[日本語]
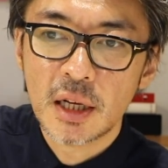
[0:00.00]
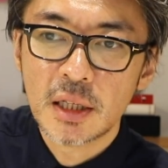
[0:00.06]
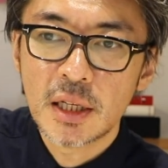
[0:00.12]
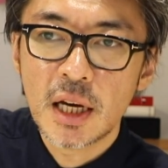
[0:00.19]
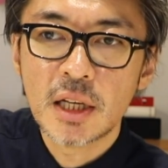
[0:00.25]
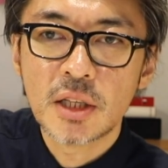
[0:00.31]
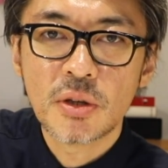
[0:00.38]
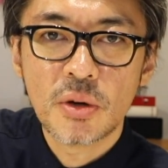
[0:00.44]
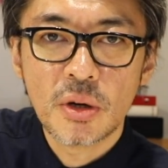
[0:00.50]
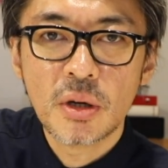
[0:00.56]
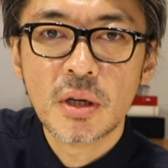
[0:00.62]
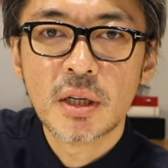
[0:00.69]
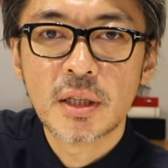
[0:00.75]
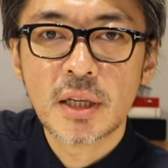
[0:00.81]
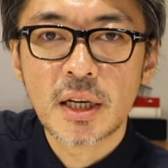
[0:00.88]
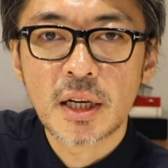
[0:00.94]
意外と
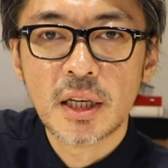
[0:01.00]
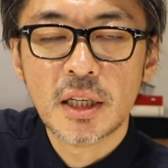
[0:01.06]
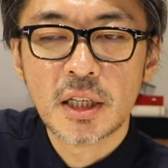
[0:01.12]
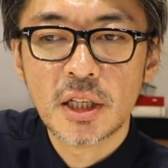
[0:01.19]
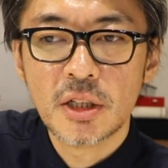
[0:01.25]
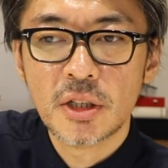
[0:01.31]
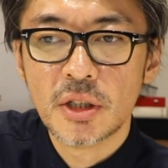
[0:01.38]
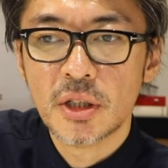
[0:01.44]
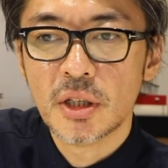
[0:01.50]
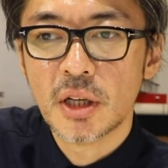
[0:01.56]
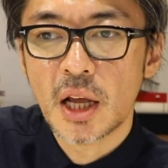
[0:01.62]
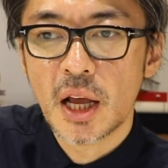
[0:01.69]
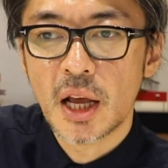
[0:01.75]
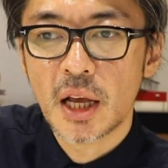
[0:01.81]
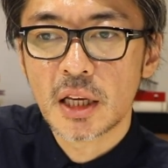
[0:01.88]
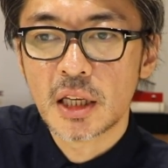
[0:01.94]
なんか生きる
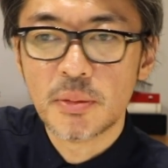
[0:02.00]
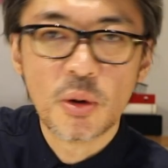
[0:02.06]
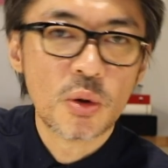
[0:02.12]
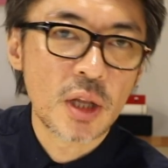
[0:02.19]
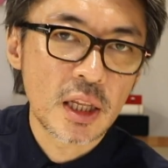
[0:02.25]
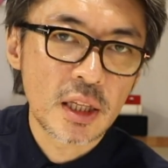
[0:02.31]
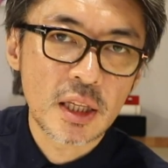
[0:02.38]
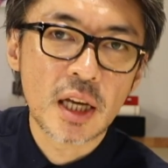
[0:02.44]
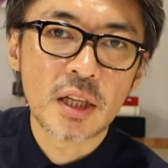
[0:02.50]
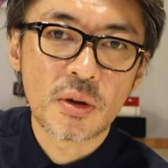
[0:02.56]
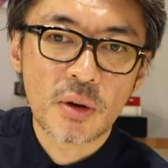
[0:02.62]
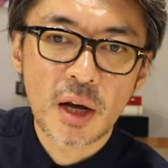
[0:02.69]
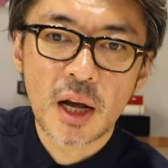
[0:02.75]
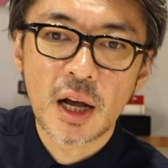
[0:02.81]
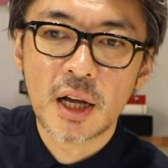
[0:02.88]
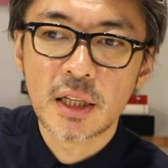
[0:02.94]
希望だったりと
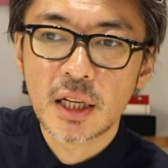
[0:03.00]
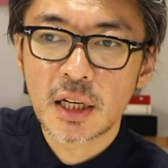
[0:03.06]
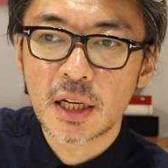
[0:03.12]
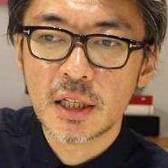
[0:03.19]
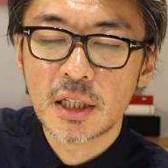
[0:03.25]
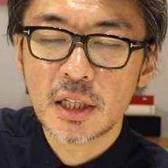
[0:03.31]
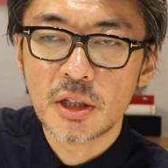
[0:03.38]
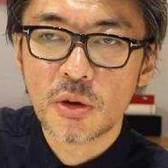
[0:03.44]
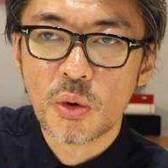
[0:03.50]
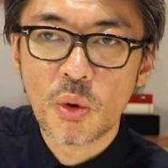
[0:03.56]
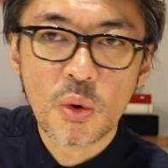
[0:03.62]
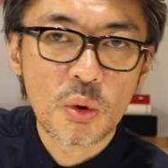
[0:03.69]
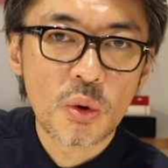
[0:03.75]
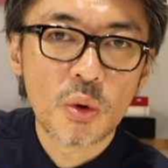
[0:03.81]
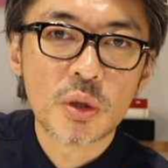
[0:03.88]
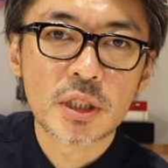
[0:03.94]
か、なんか生きる
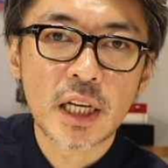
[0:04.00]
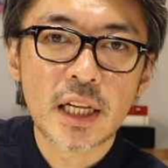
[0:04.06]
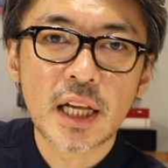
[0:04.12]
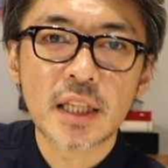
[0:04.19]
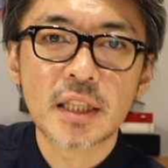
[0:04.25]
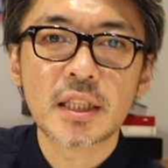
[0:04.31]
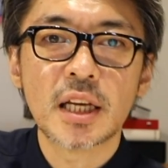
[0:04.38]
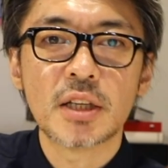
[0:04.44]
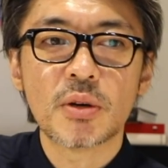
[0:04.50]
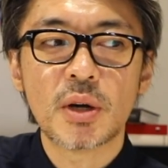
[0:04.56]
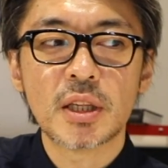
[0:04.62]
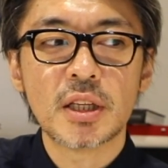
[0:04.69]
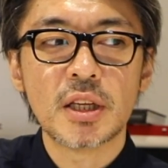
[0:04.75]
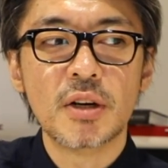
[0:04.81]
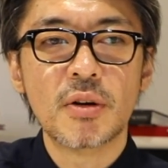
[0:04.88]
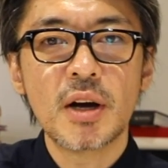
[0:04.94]
方向性だったりとかっ
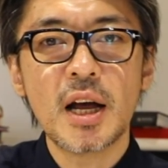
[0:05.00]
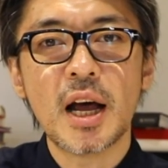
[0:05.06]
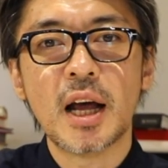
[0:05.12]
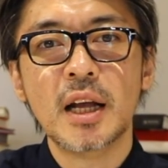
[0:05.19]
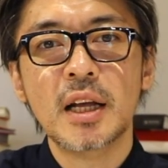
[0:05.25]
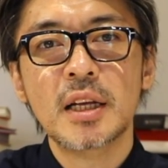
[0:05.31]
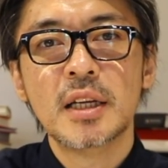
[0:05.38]
ていうのが